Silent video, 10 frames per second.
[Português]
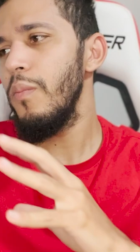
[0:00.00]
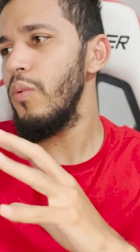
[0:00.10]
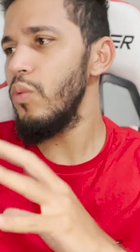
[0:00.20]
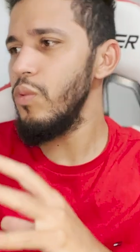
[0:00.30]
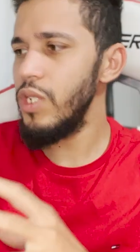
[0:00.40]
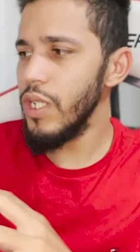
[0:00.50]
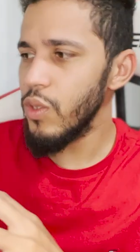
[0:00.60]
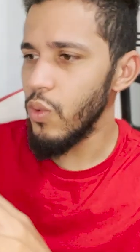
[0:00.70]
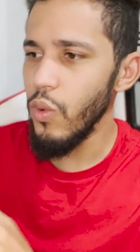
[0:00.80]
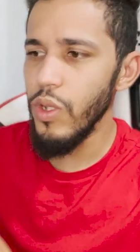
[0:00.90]
por o dia
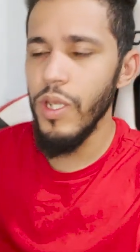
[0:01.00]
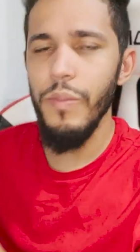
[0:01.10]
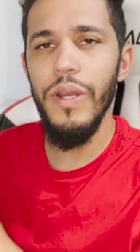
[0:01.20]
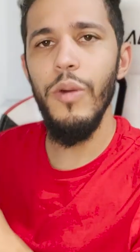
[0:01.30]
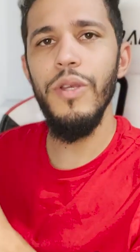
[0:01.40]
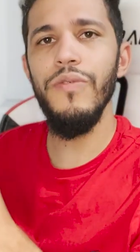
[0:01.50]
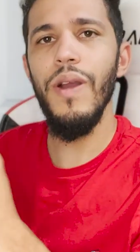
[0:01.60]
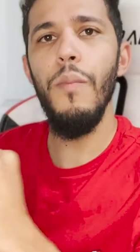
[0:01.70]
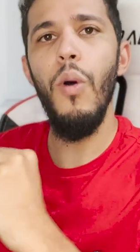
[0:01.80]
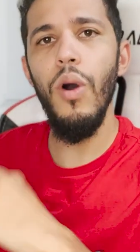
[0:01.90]
todo, né, para realmente
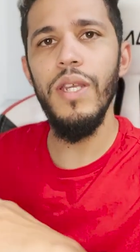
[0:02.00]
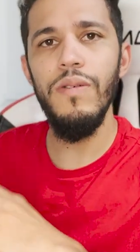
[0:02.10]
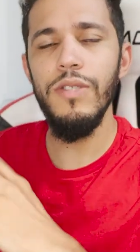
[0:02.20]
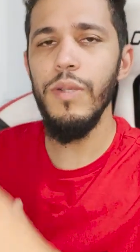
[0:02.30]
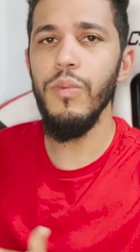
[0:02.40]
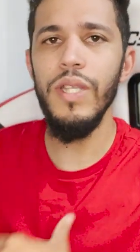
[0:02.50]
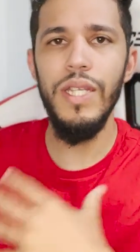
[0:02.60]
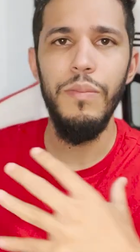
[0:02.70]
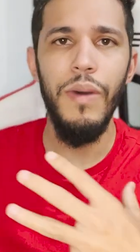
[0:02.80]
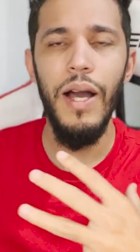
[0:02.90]
ficar mole e você poder
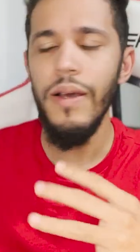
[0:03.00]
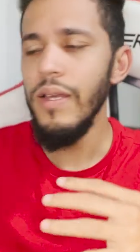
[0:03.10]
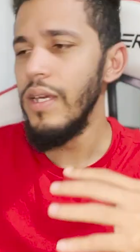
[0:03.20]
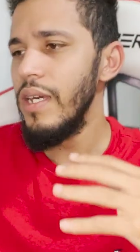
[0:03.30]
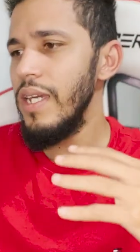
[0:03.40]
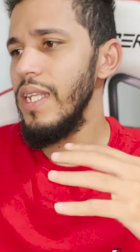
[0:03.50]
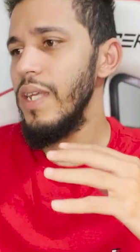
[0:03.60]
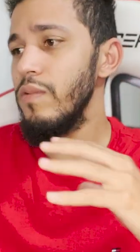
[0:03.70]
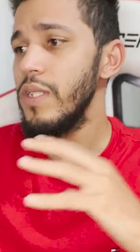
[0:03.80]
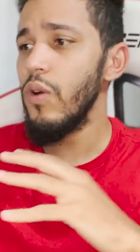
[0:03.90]
limpar. E daí
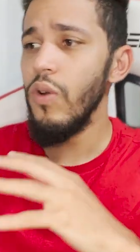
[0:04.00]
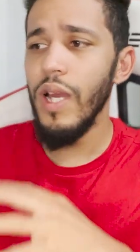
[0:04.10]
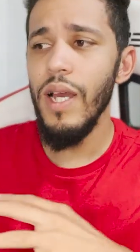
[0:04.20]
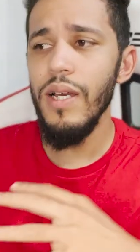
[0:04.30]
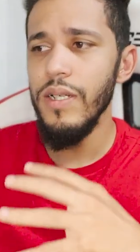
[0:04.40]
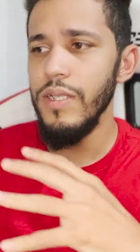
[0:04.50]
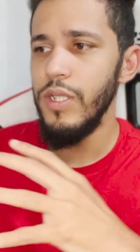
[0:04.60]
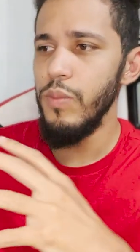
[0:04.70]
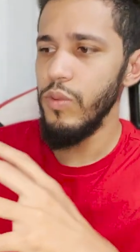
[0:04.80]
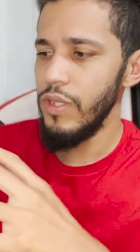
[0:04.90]
você colocar,
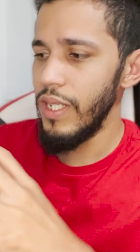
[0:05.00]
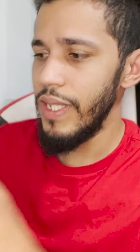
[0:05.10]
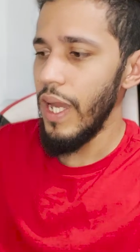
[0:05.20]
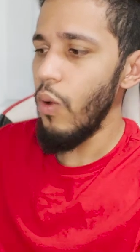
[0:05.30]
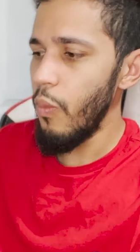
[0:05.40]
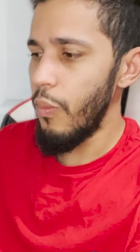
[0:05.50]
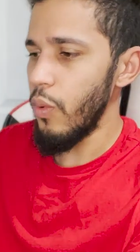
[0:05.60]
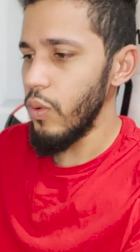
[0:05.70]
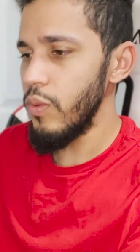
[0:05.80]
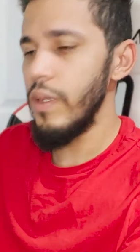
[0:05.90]
tipo, já ter algo
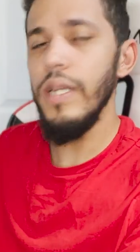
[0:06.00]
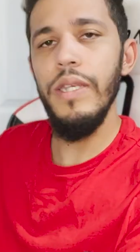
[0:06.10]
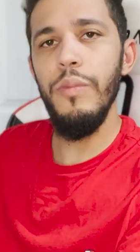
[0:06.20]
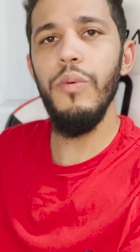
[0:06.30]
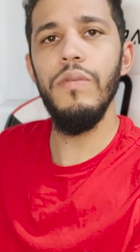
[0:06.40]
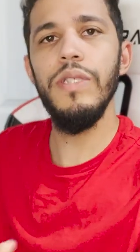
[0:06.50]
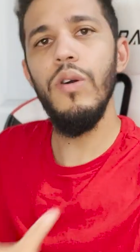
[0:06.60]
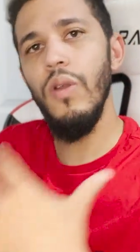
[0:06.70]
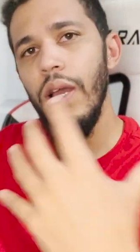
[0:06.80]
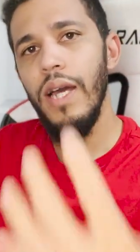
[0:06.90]
pronto, né, limpo, você
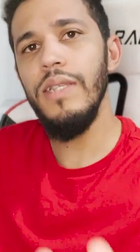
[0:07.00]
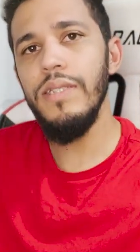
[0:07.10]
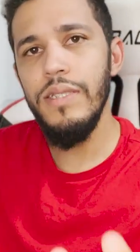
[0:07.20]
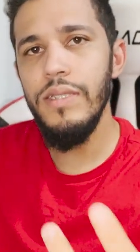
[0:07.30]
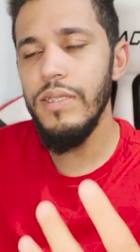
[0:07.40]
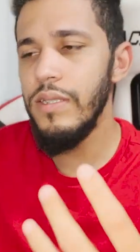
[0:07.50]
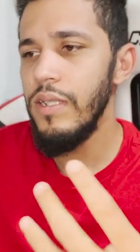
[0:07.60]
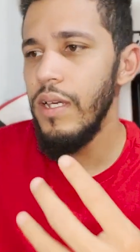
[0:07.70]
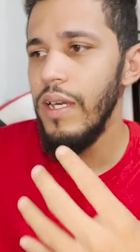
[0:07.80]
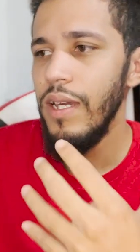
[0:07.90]
colocar nesses
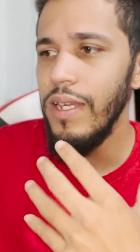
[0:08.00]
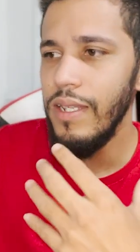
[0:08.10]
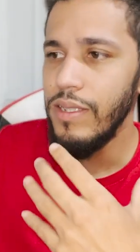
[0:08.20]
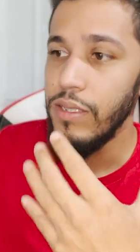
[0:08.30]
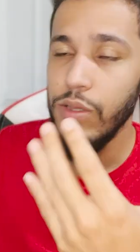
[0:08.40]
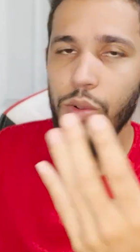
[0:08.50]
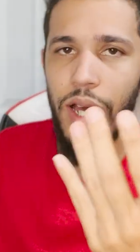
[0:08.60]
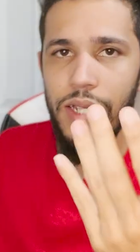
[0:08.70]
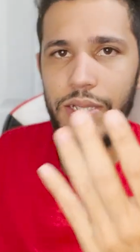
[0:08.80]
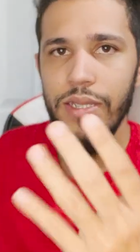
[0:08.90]
nesses
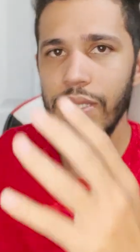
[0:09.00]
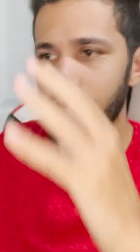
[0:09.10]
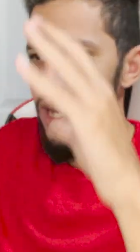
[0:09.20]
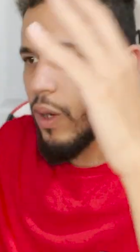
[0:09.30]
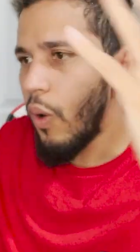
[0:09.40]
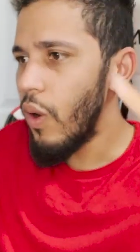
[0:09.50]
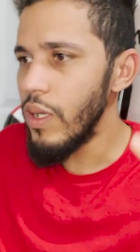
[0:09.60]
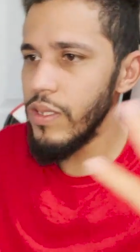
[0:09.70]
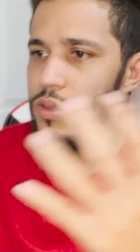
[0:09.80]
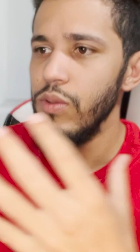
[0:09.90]
lugares, né, nessas
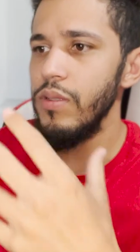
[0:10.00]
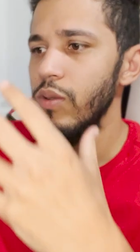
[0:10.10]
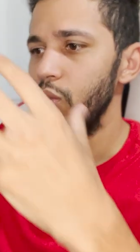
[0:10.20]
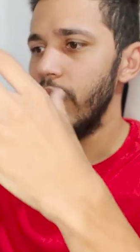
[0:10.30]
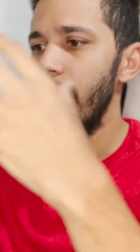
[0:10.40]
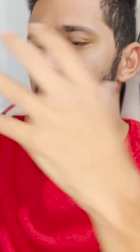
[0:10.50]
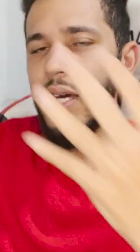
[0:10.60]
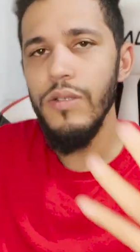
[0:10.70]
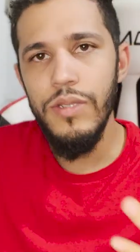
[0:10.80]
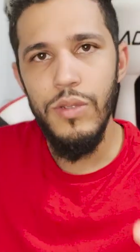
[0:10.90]
gaiolas ou, ou
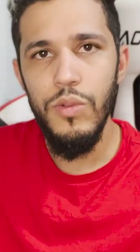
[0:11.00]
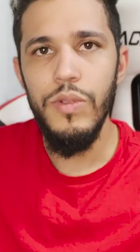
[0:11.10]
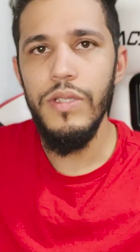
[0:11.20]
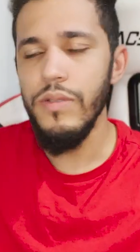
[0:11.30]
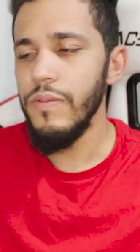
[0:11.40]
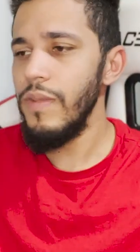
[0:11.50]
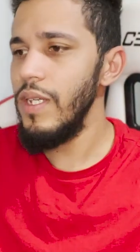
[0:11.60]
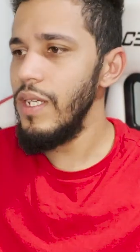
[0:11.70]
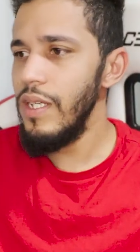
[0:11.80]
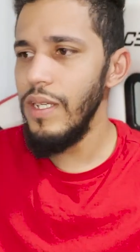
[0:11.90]
terrários e tudo isso.
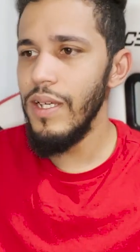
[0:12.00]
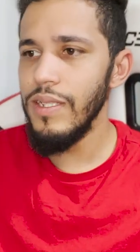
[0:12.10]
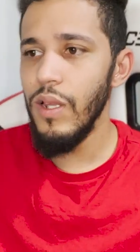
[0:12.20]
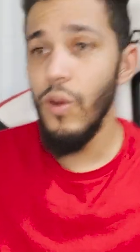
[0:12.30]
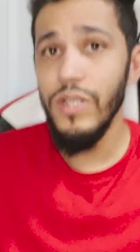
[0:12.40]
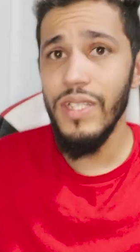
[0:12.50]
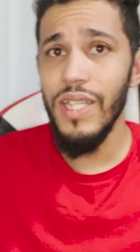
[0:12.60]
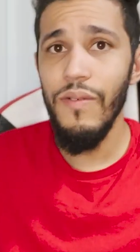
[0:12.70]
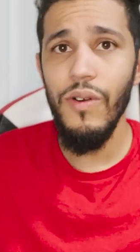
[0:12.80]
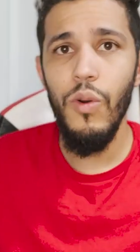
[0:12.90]
E essa loja
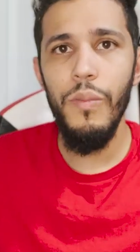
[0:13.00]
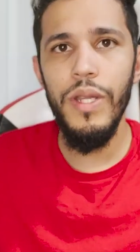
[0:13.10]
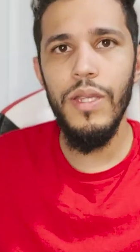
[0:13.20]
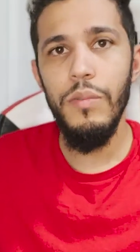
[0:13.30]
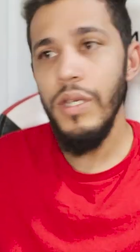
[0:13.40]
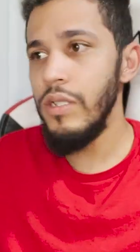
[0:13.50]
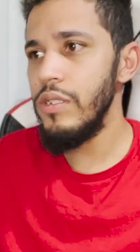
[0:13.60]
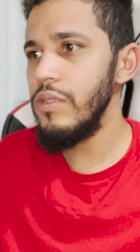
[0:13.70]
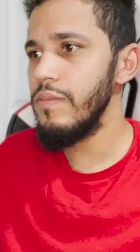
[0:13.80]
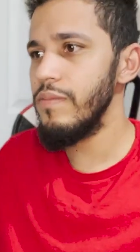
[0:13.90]
estava
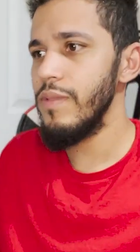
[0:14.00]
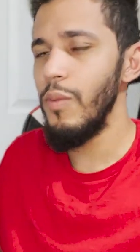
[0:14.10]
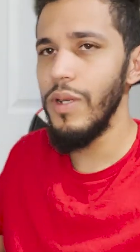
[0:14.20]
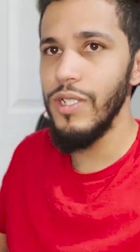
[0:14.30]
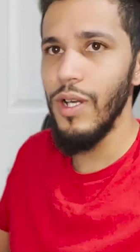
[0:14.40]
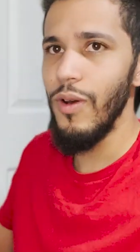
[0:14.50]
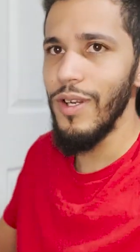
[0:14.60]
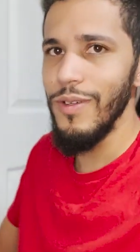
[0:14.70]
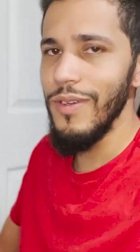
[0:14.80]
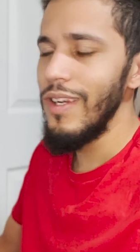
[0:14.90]
completamente, eu bati agora não,